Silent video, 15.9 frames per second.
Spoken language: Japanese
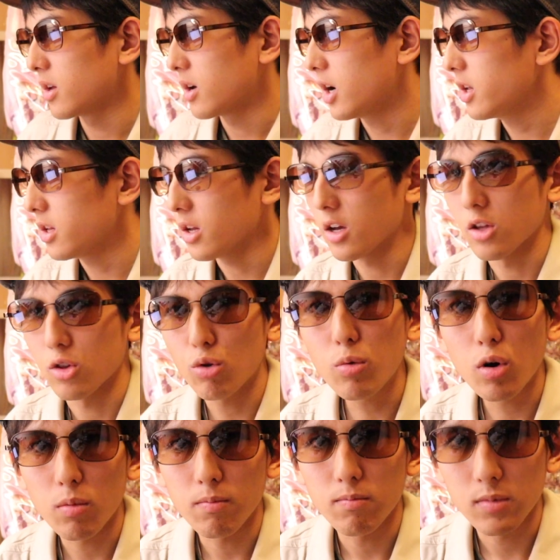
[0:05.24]
はい、どう
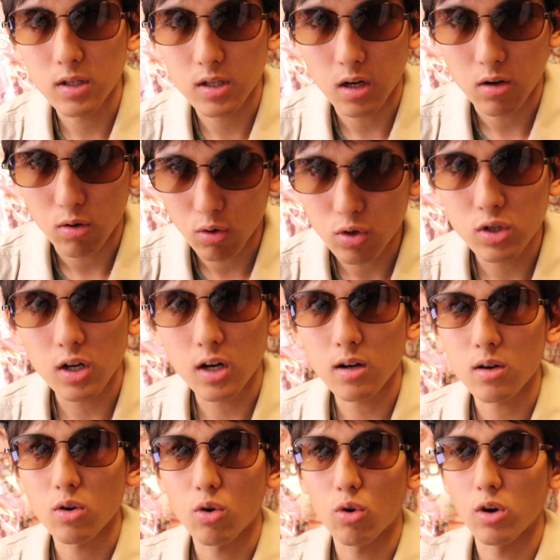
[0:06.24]
も、皆さん、こんにちは、
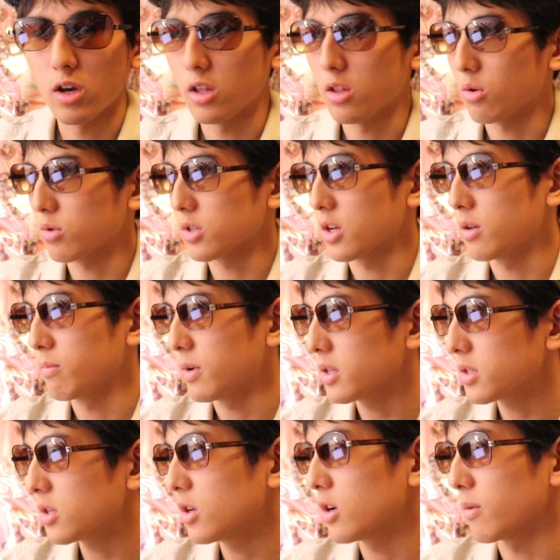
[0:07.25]
こうへいでござい
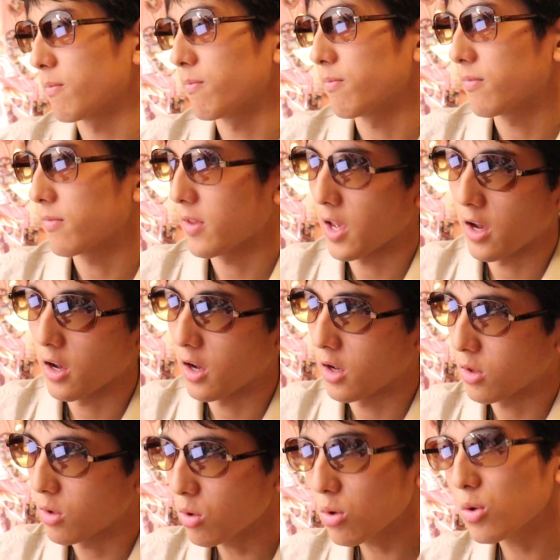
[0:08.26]
ます。
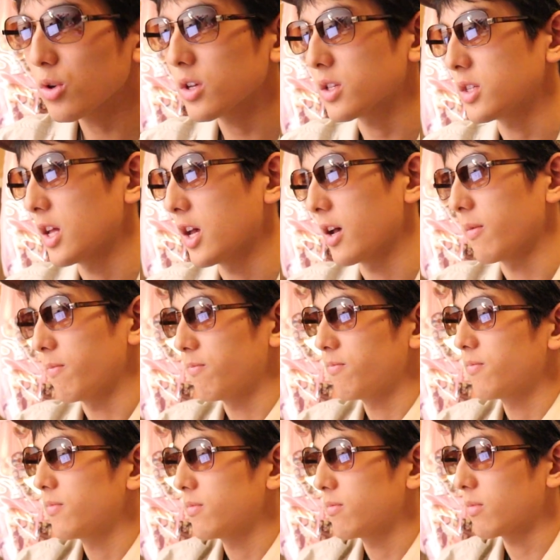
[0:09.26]
ということでですね、
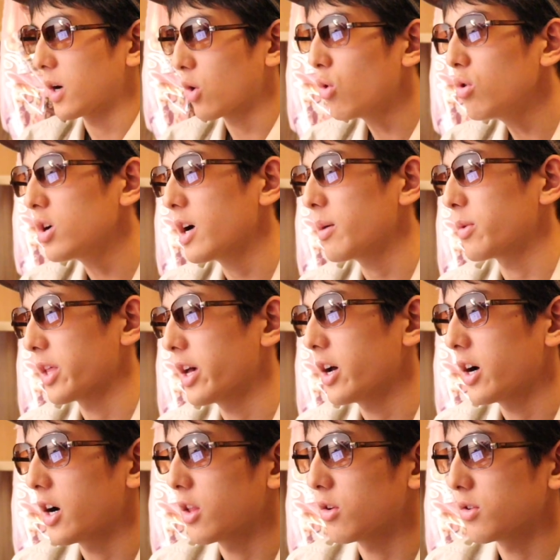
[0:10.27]
まあ、今回も
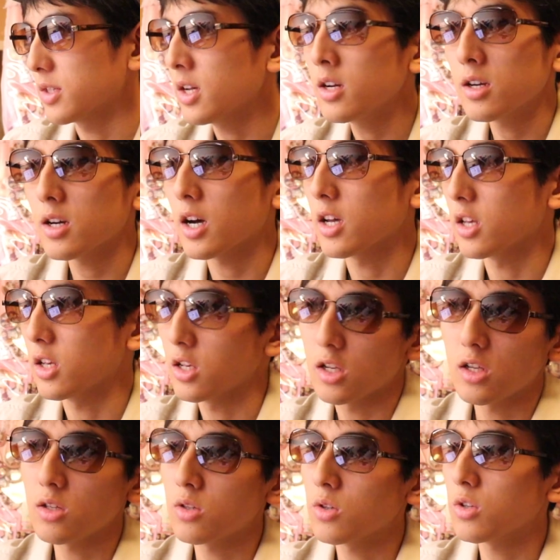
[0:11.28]
ね、前回に引
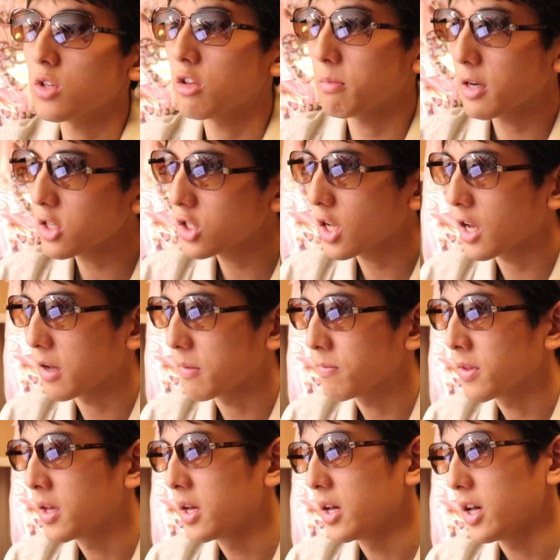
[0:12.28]
き続きまして、
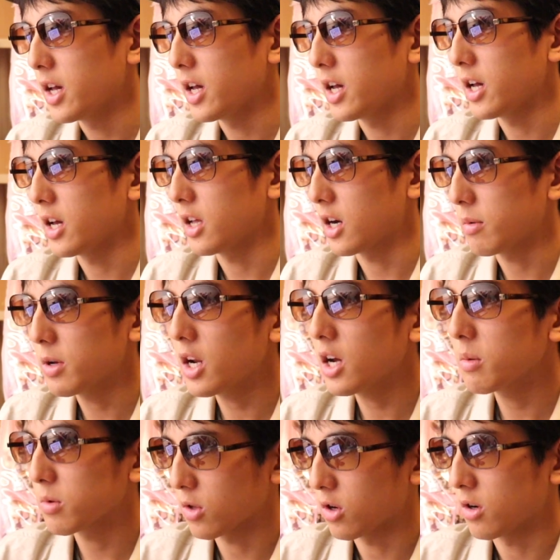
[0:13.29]

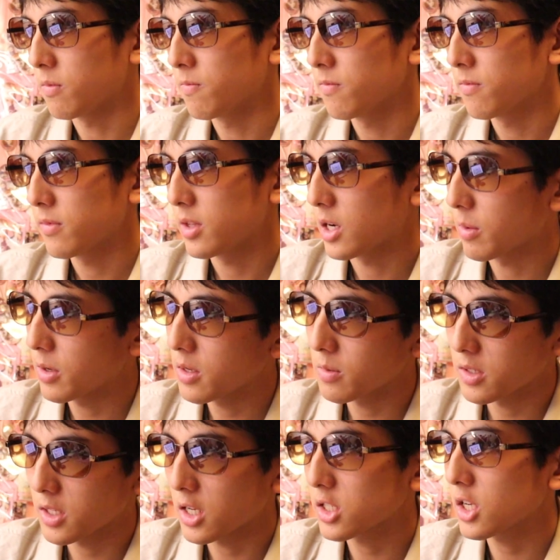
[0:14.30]

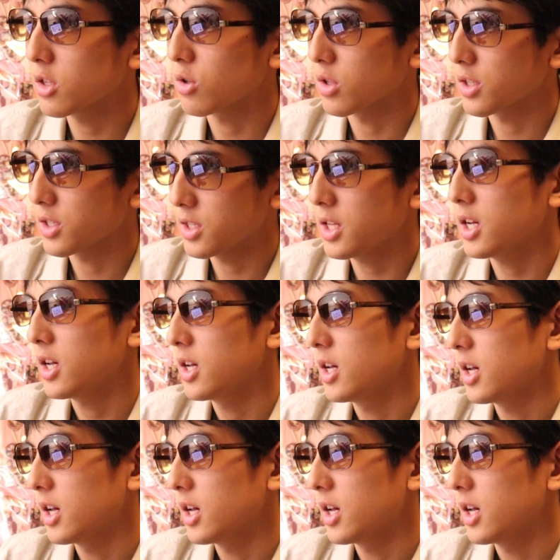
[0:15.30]
ラブライブサンシャインのですね、